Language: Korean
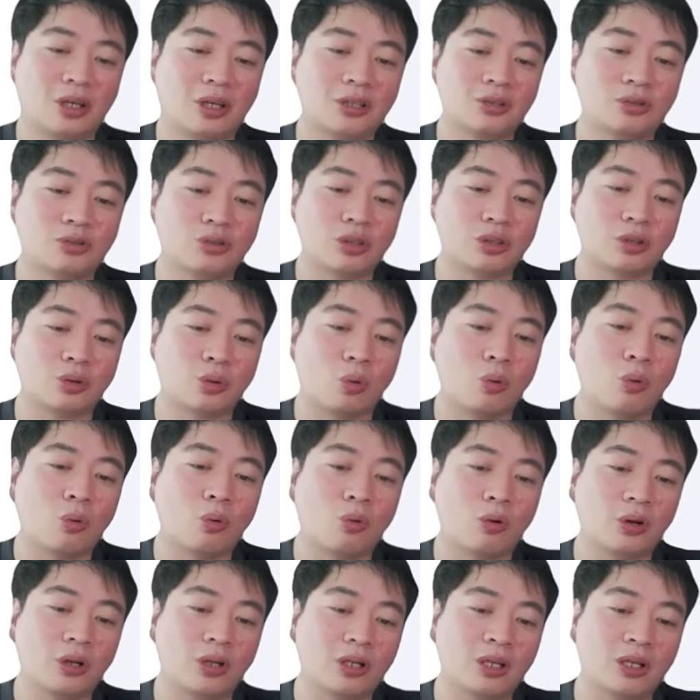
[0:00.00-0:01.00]
케이스 중에서
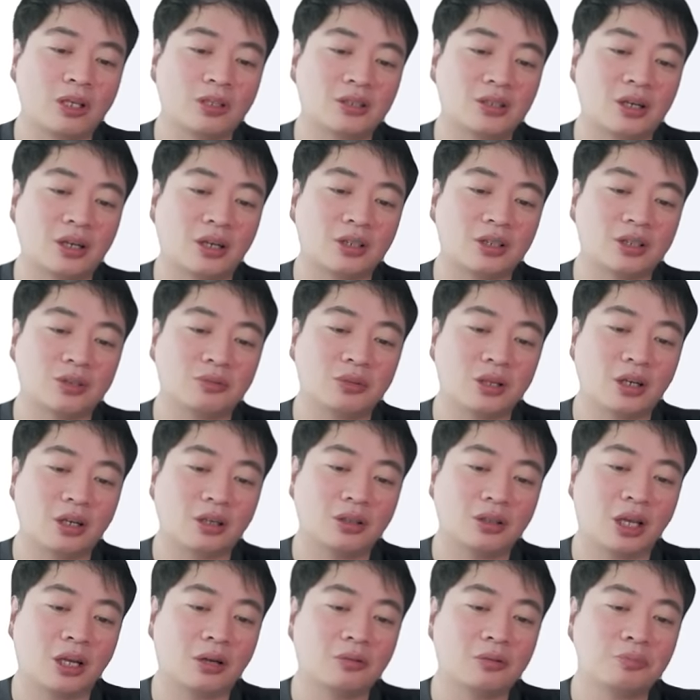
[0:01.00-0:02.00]
501 케이스라는 게
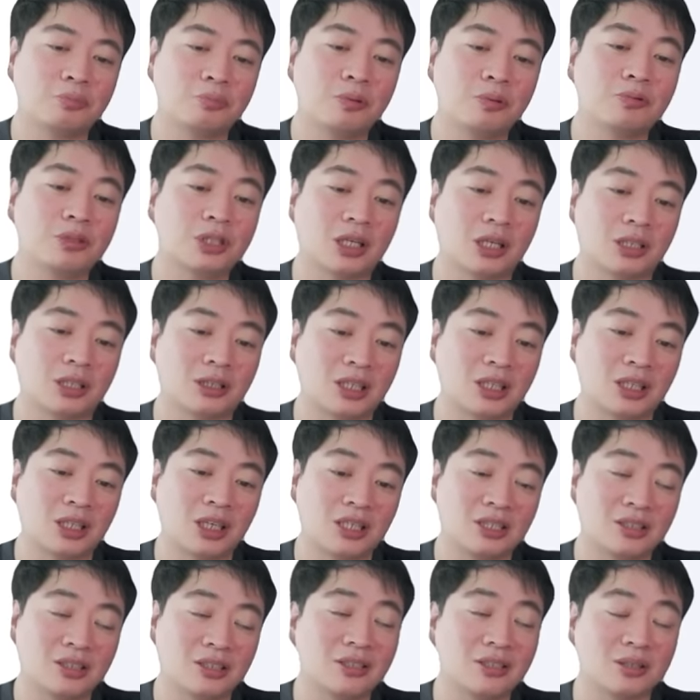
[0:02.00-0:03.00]
있습니다. 나름 품질 괜찮은
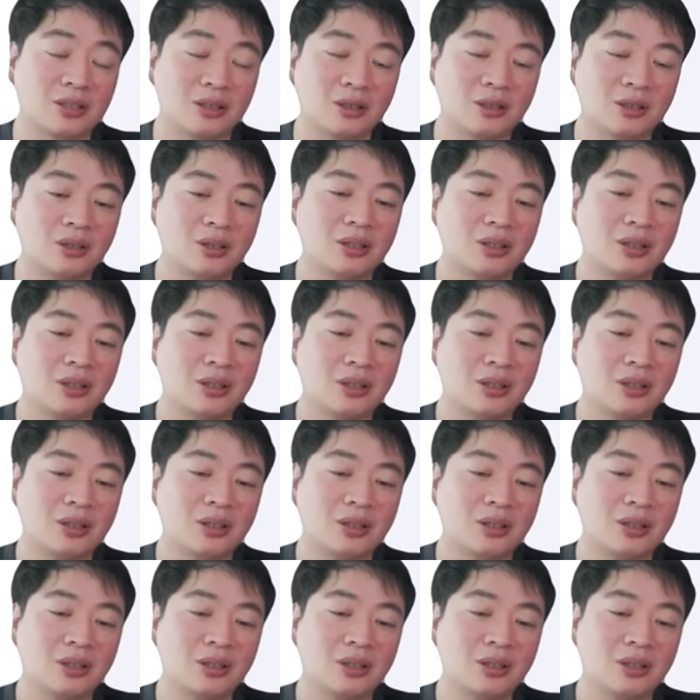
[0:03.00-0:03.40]
케이스 있어요.